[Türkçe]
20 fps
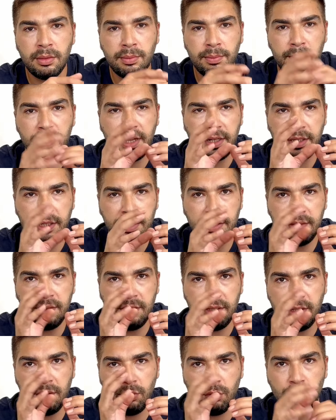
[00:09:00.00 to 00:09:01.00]

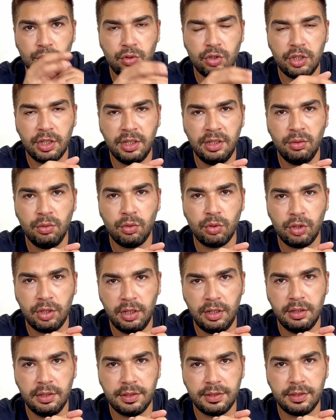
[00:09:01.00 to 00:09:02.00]
merkezi oksijeni oradan
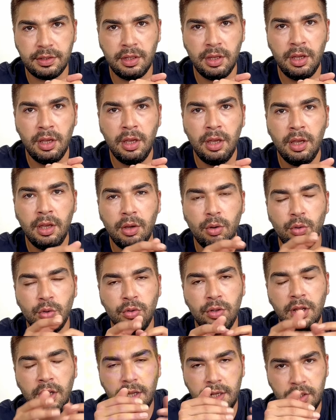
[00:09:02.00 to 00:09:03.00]
alırız.
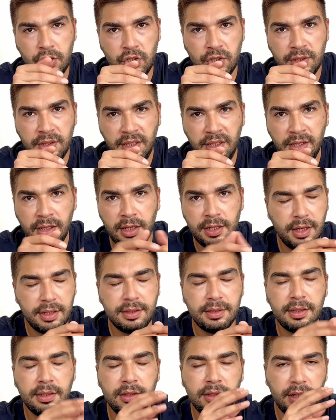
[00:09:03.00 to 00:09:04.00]
Onun haricinde
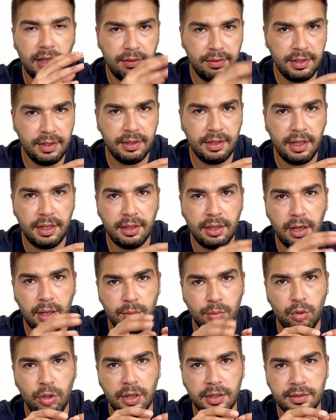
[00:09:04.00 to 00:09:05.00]
hastanın evinden
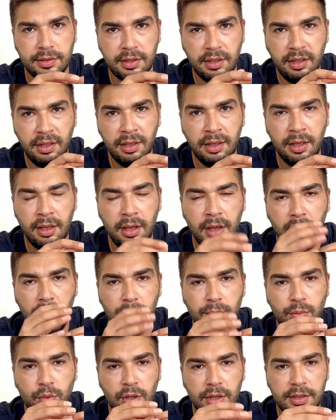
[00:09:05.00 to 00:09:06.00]
ambulansa,
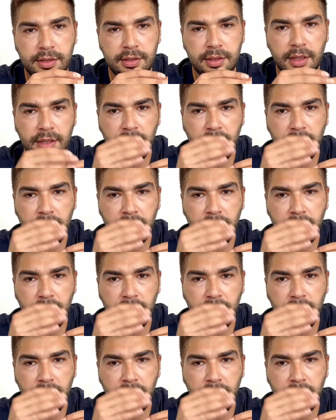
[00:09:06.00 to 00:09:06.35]
ambulanstan